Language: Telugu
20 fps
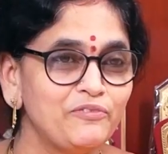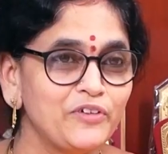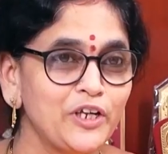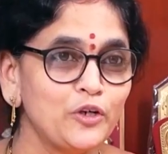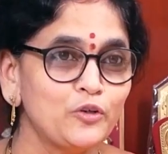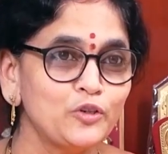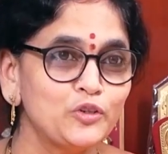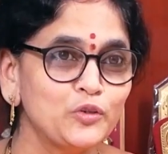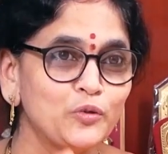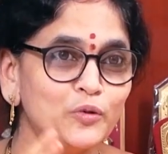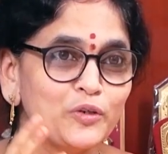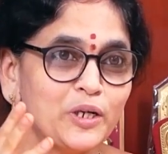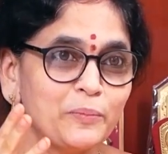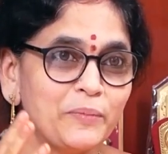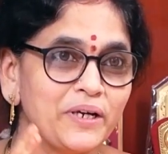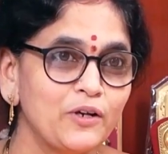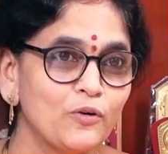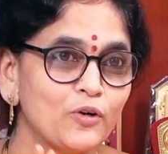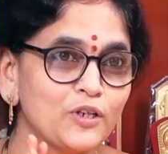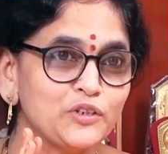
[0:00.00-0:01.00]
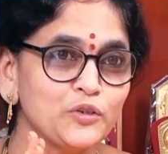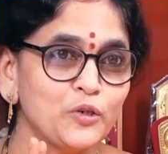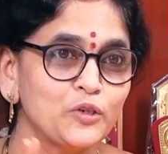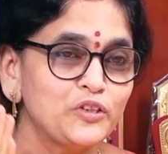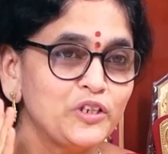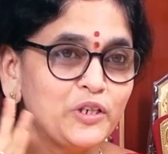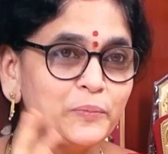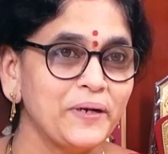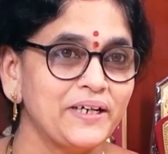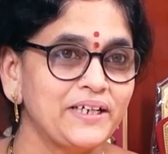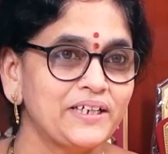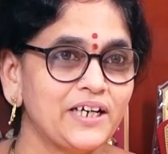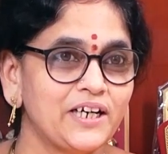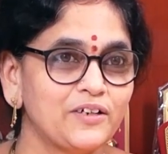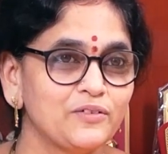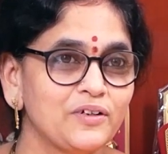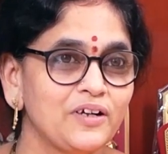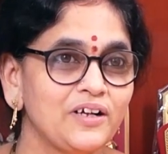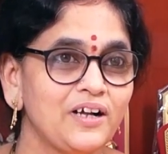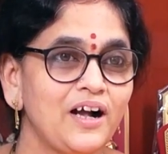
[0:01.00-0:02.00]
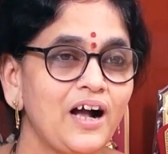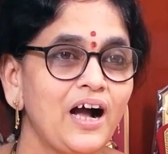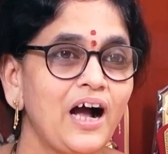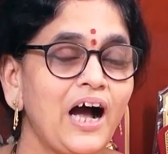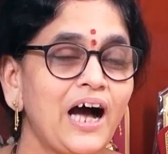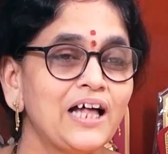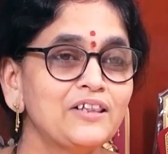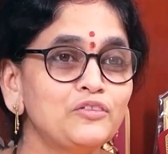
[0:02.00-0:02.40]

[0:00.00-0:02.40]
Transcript: వెలుగుతూ ఉండమని ఒక జ్యోతిని పెట్టాడు hmm.